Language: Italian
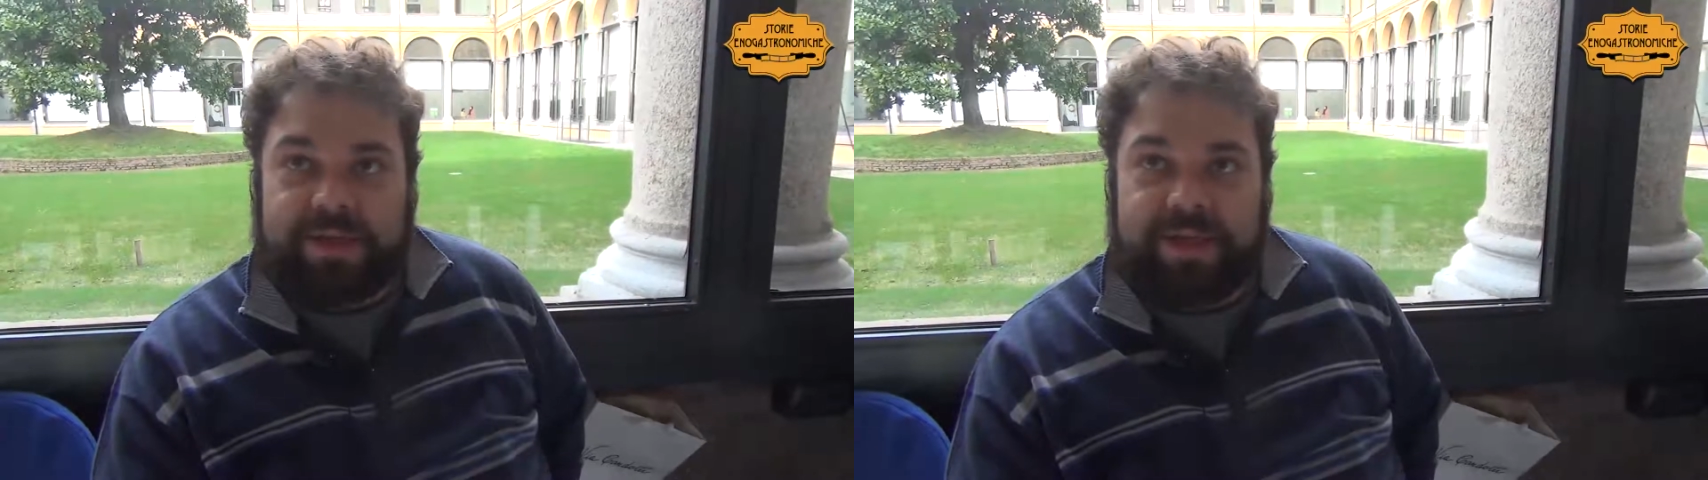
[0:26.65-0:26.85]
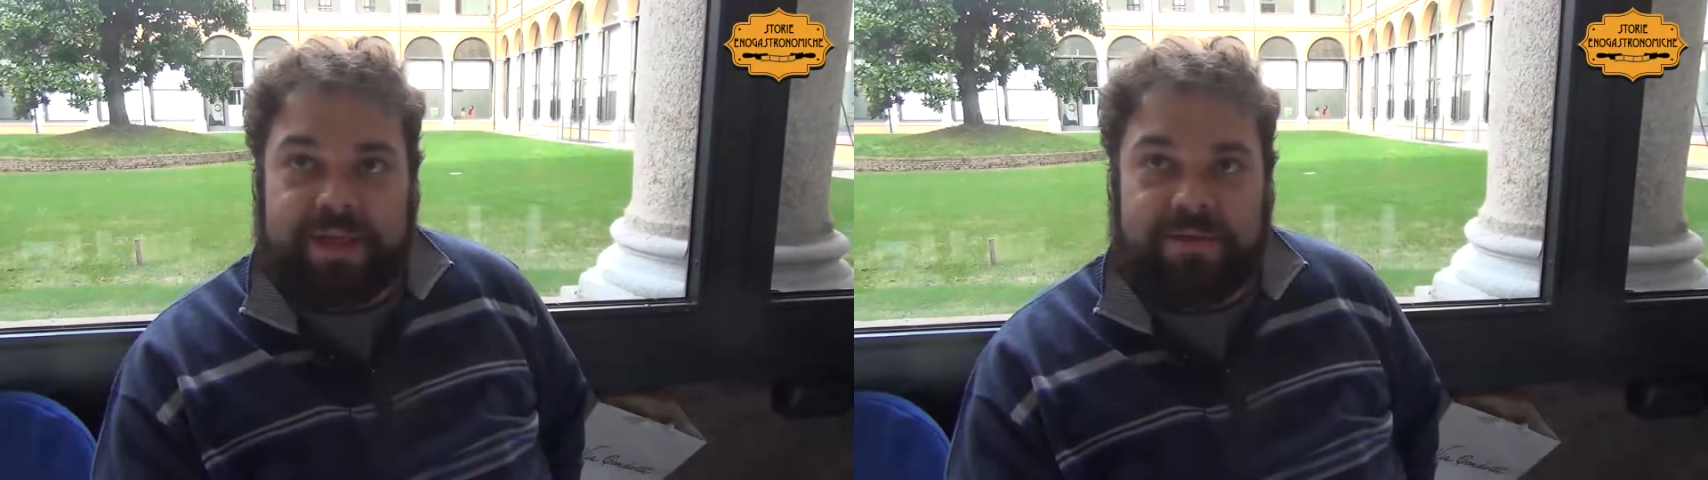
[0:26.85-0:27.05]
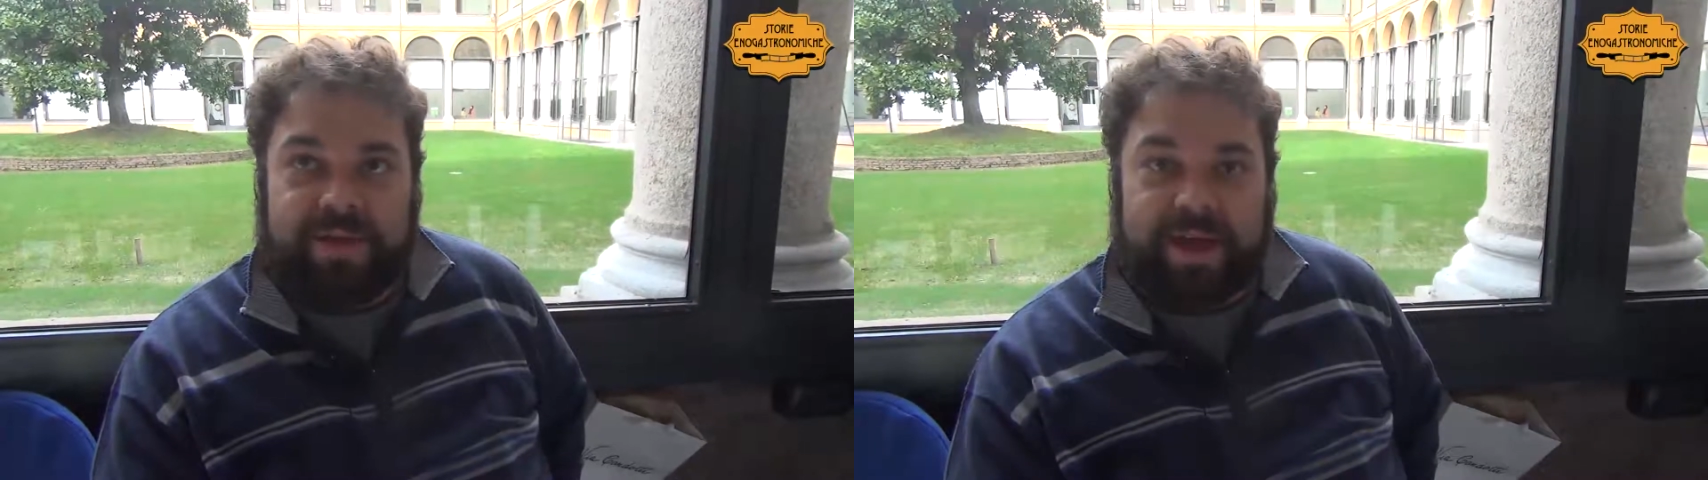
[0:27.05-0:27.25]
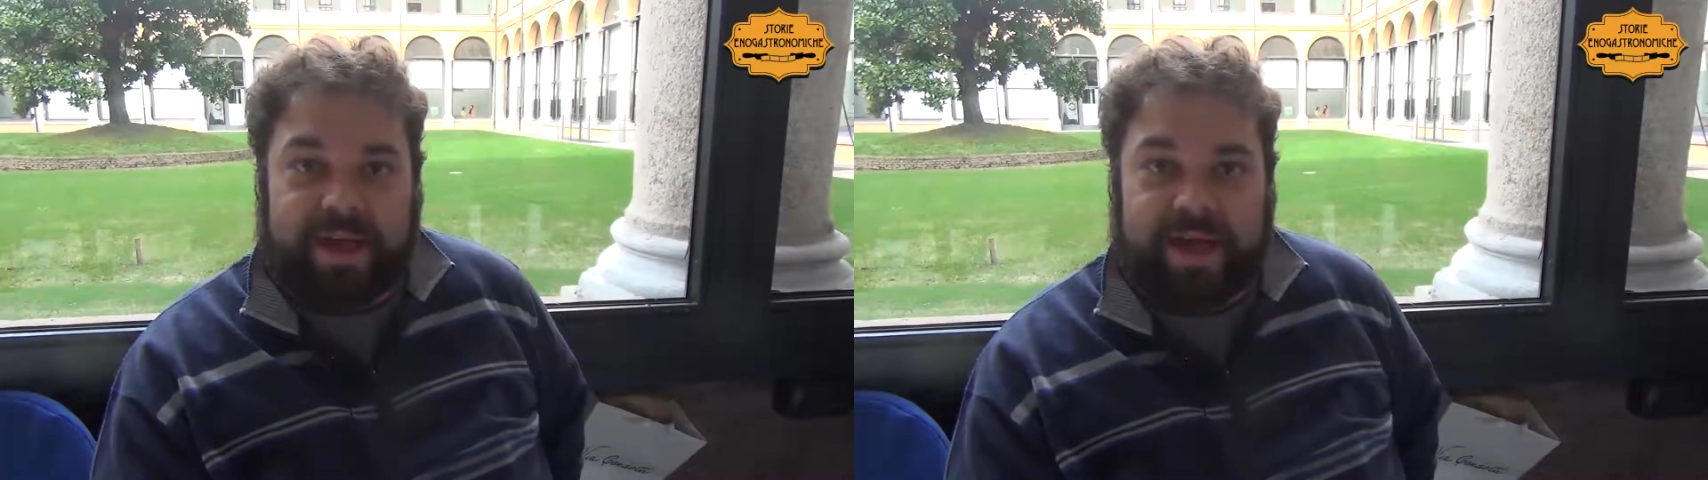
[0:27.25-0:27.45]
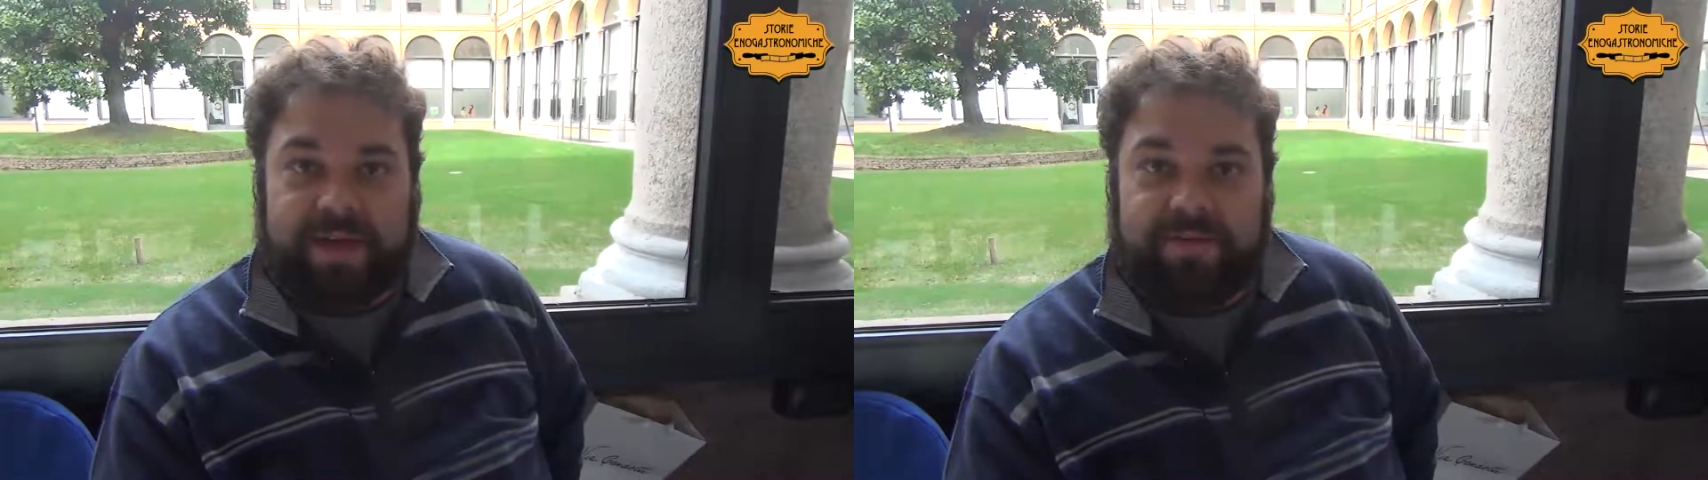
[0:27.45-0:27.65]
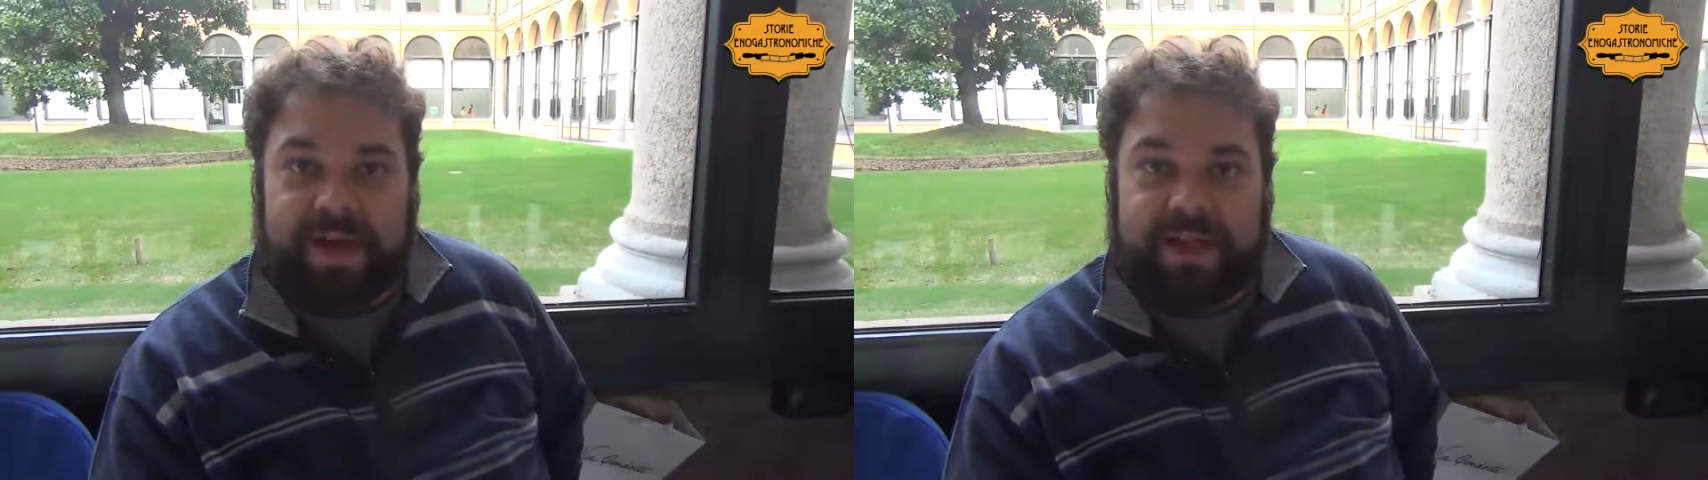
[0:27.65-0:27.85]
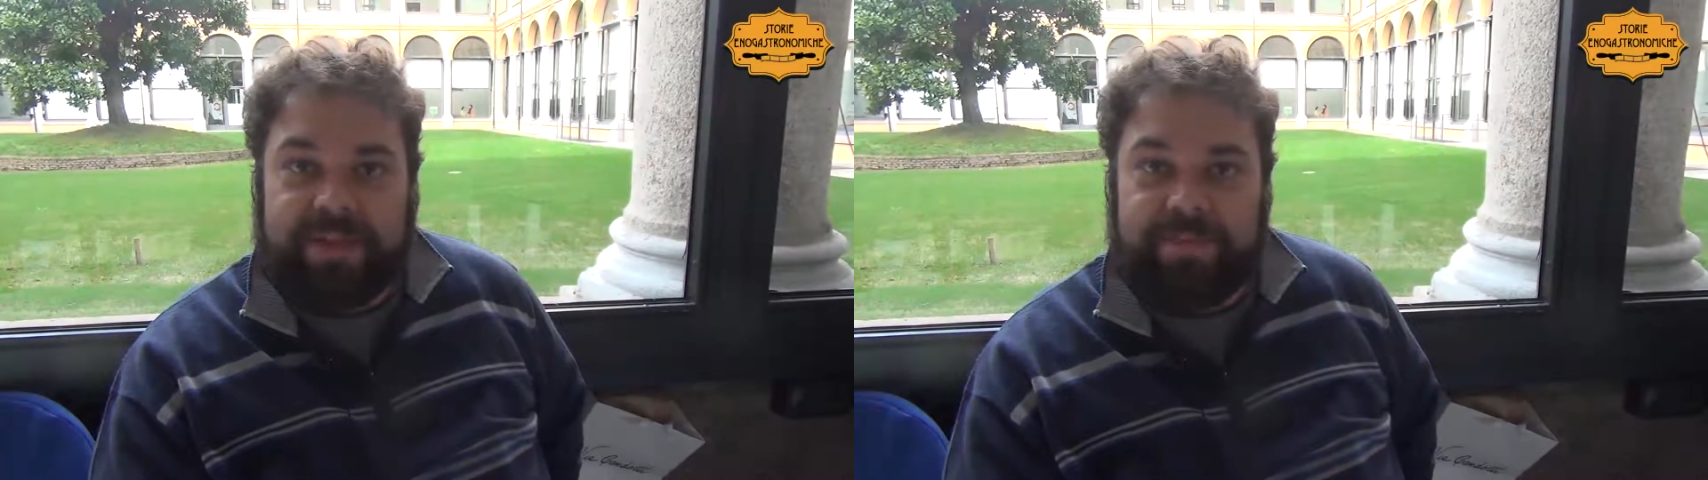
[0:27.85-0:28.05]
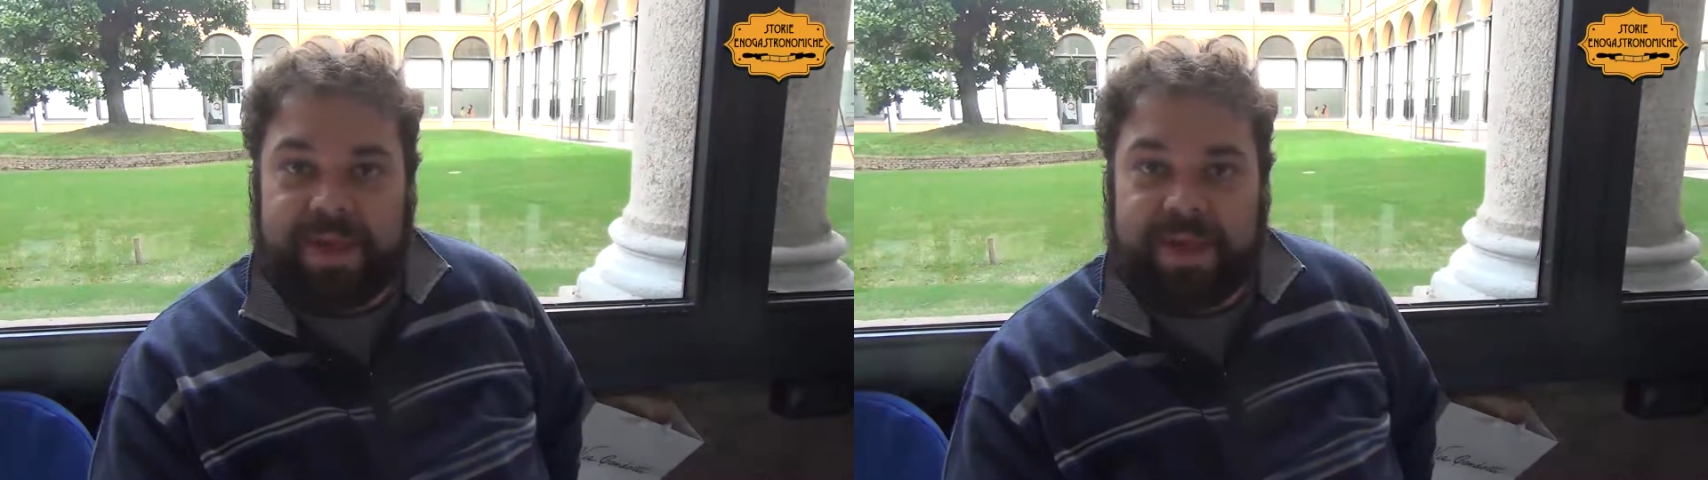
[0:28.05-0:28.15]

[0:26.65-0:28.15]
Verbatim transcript: significa che a livelli di